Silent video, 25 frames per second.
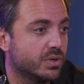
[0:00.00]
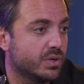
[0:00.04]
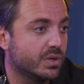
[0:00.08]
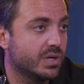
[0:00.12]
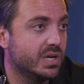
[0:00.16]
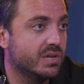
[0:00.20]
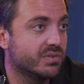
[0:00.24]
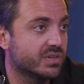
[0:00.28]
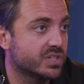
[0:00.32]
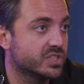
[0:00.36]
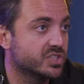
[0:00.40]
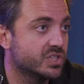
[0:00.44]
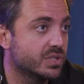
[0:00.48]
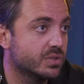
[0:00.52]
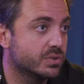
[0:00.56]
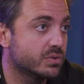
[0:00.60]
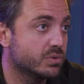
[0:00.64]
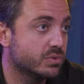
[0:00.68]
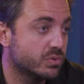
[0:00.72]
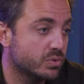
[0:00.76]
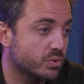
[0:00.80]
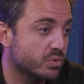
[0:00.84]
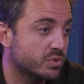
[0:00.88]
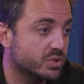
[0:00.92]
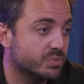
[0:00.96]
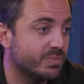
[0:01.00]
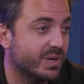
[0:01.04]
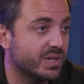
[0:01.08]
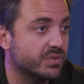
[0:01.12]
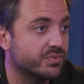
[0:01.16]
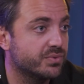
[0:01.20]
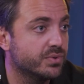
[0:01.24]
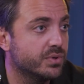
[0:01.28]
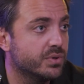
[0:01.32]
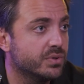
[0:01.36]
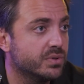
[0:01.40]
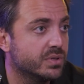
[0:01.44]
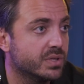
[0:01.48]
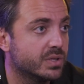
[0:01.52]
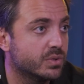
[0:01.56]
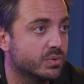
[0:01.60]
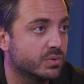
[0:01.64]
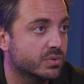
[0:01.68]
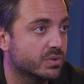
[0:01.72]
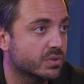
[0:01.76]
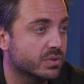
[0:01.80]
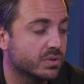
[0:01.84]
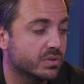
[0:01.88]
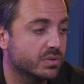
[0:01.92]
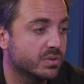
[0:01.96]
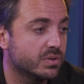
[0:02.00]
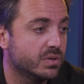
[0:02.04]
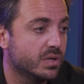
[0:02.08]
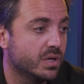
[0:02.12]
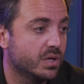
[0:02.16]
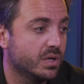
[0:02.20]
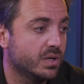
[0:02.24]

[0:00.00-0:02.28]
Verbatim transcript: leverager ton smartphone et donc euh,